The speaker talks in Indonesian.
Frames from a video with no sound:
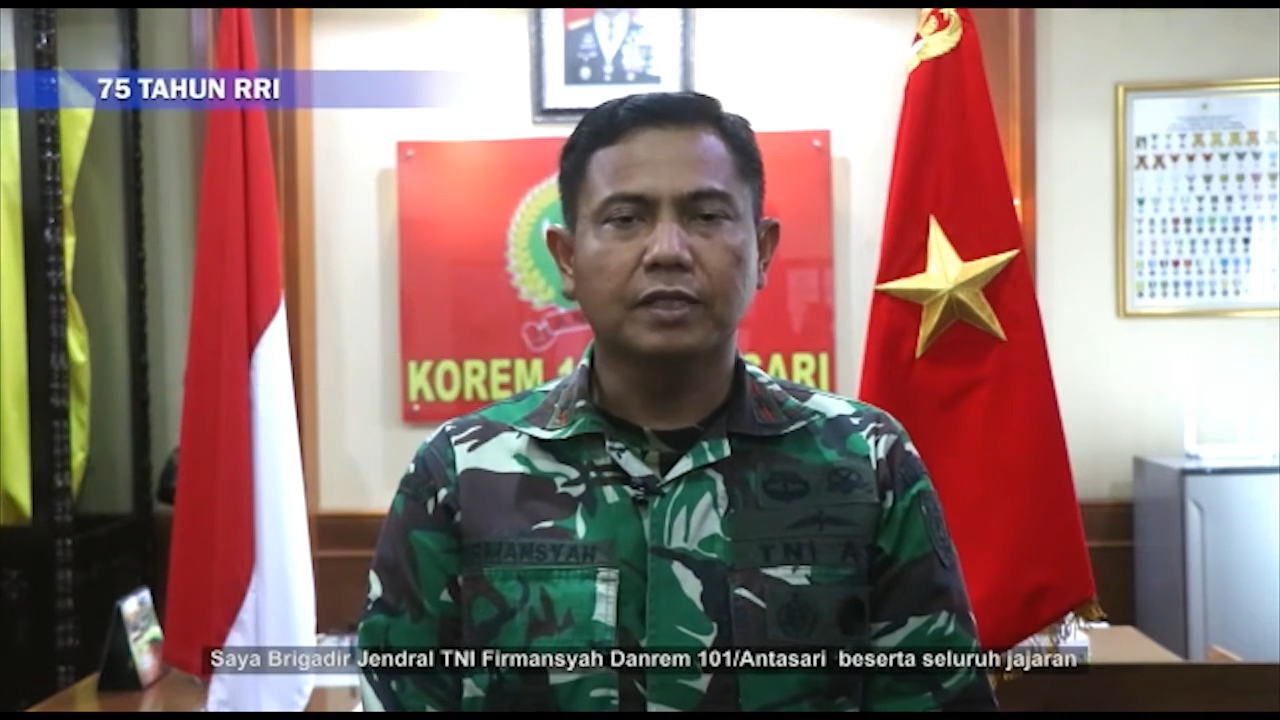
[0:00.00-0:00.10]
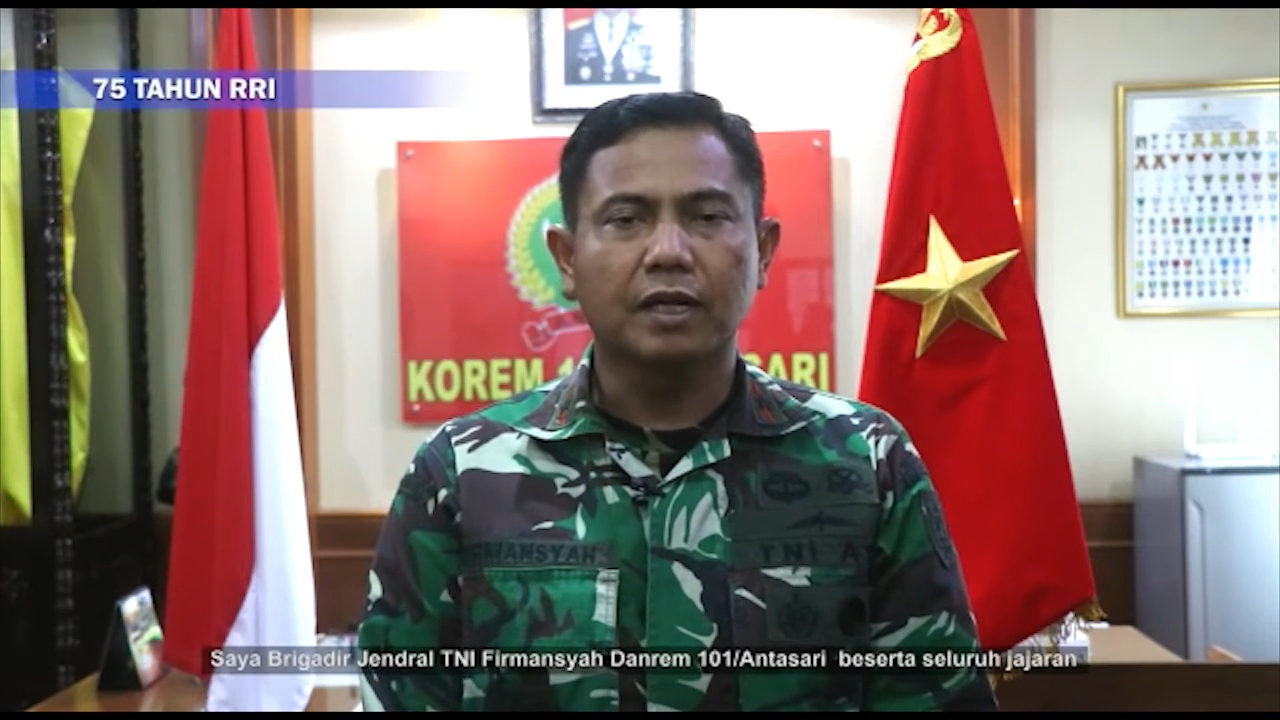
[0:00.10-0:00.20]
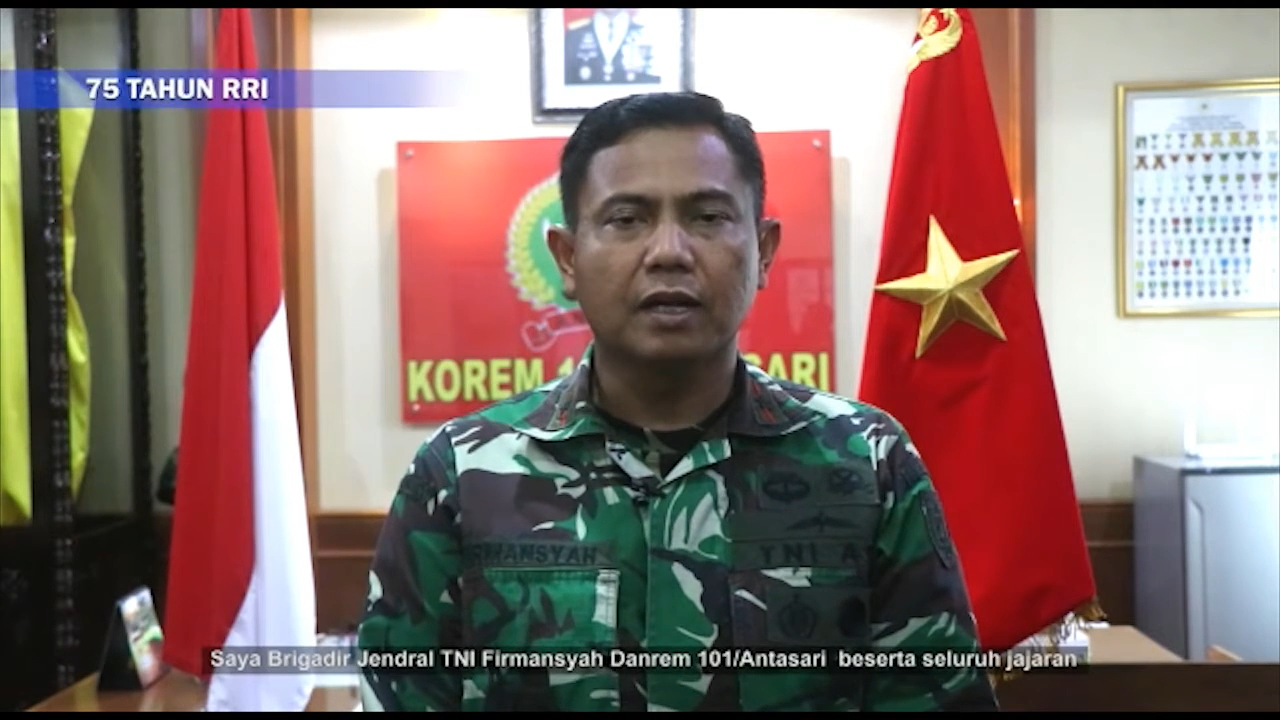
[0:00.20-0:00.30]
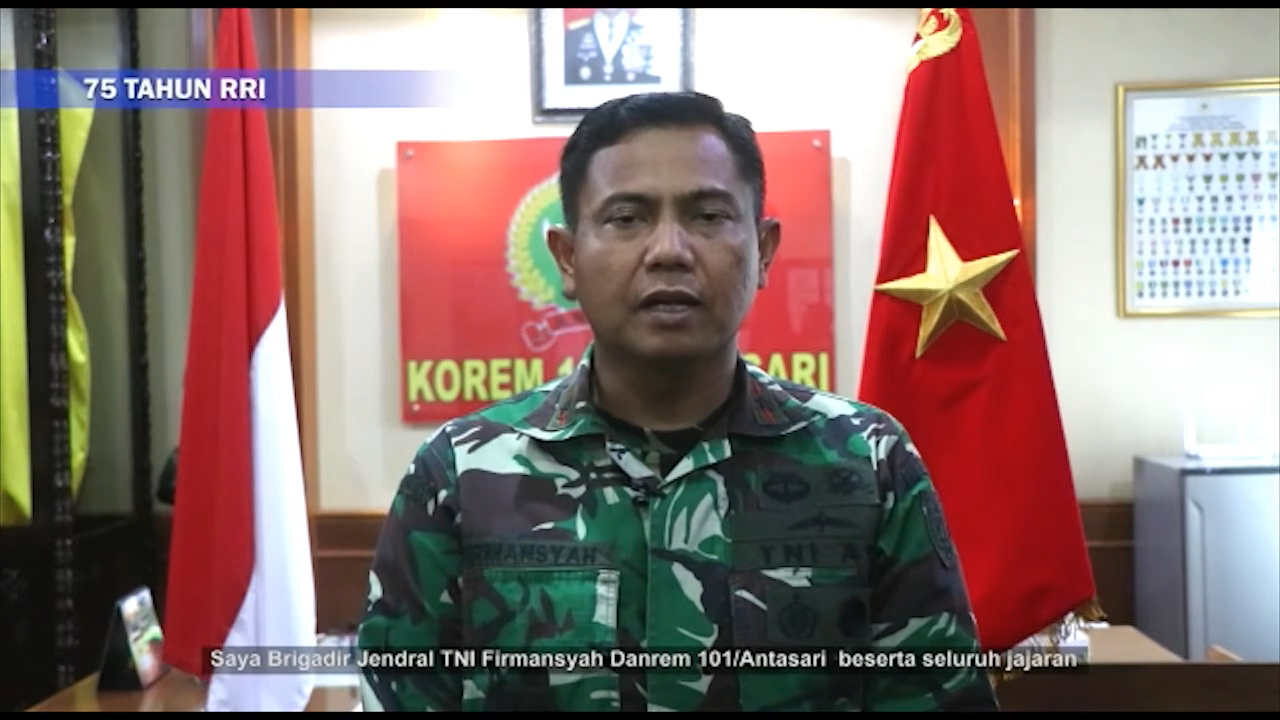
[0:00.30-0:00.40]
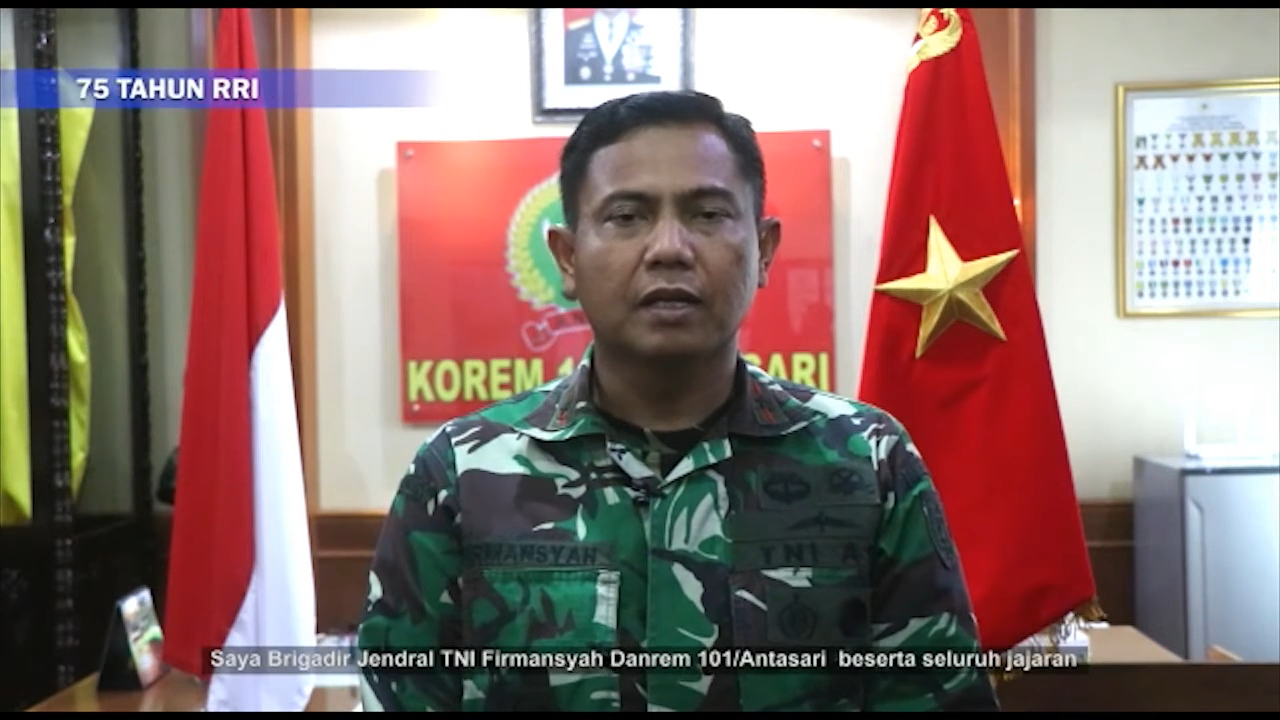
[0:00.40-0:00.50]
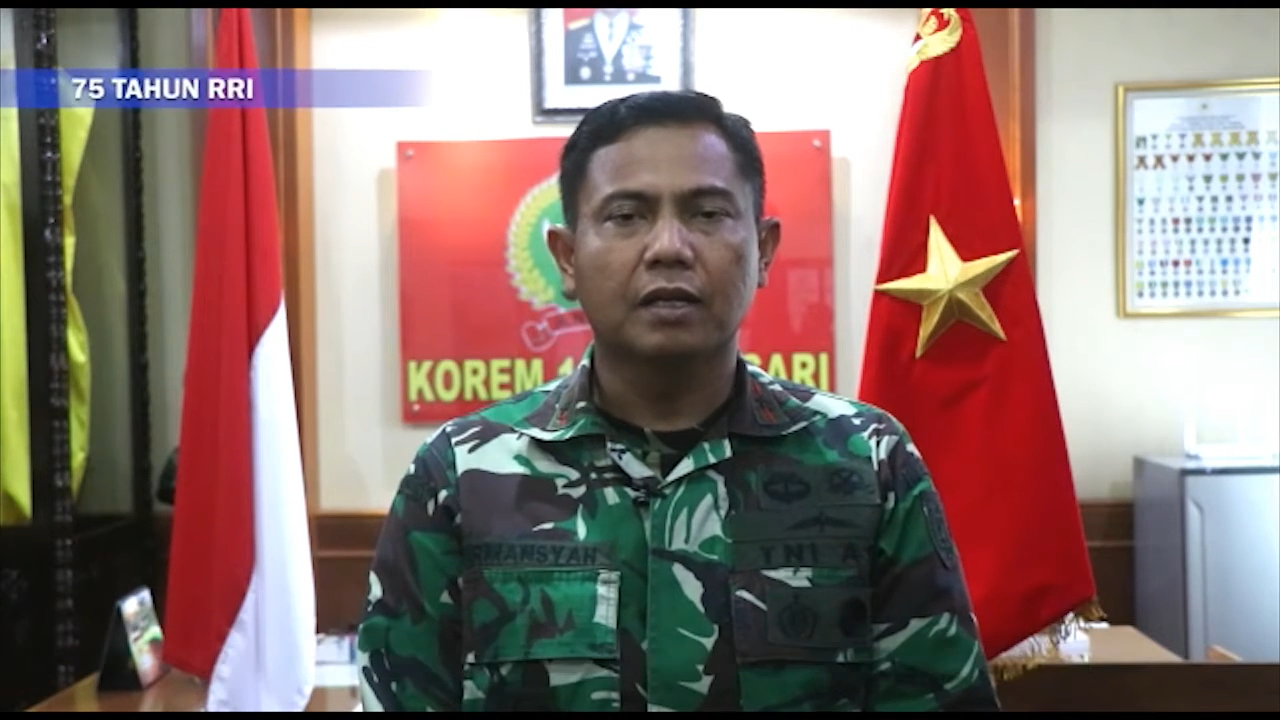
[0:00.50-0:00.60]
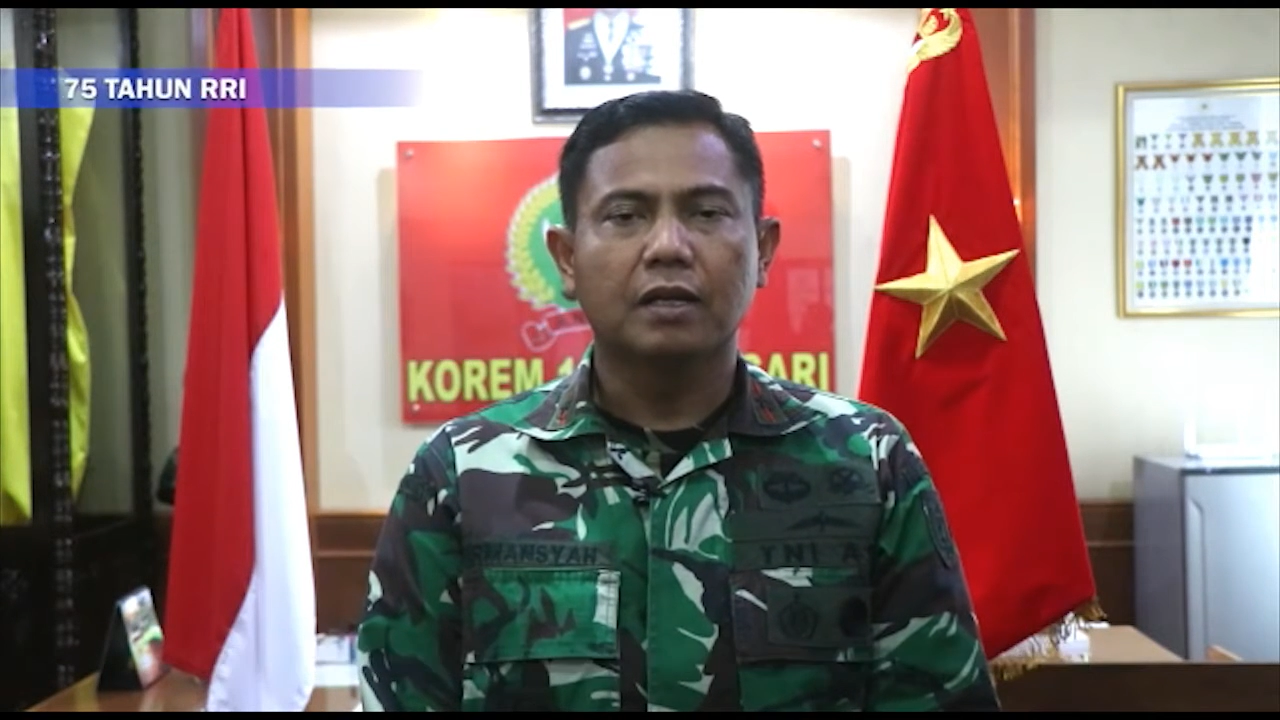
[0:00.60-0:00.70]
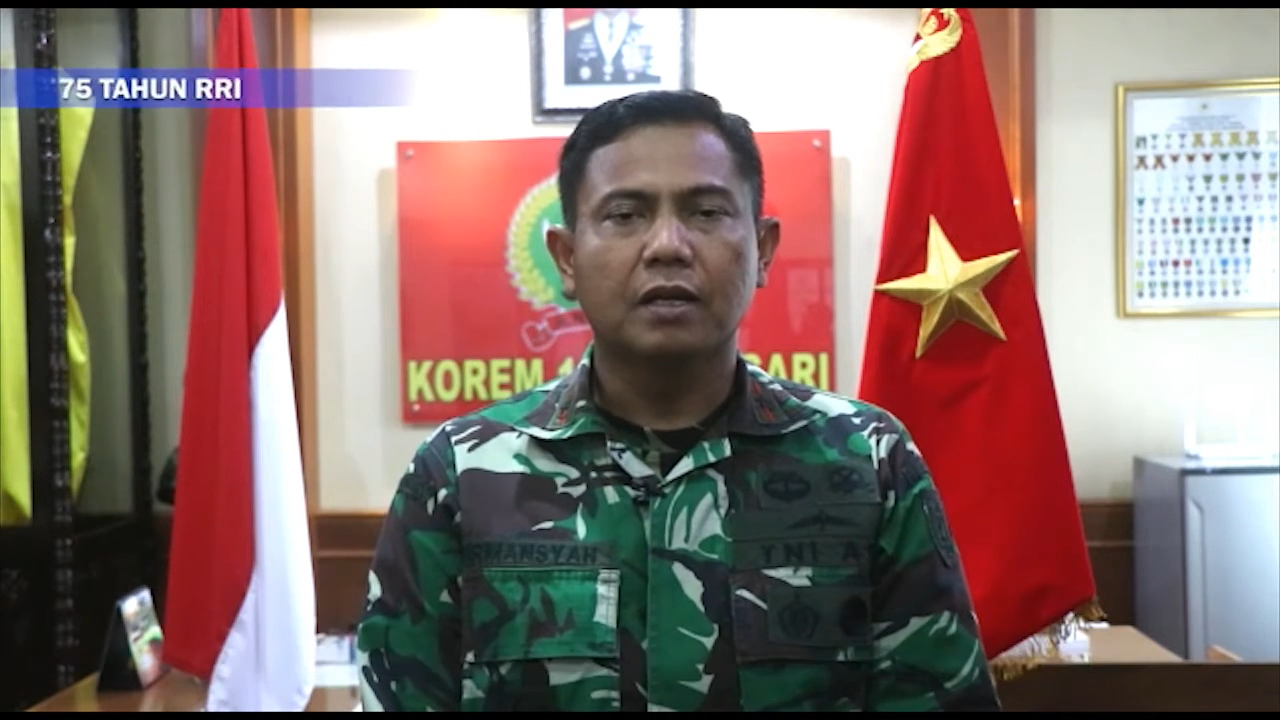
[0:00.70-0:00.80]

jajaran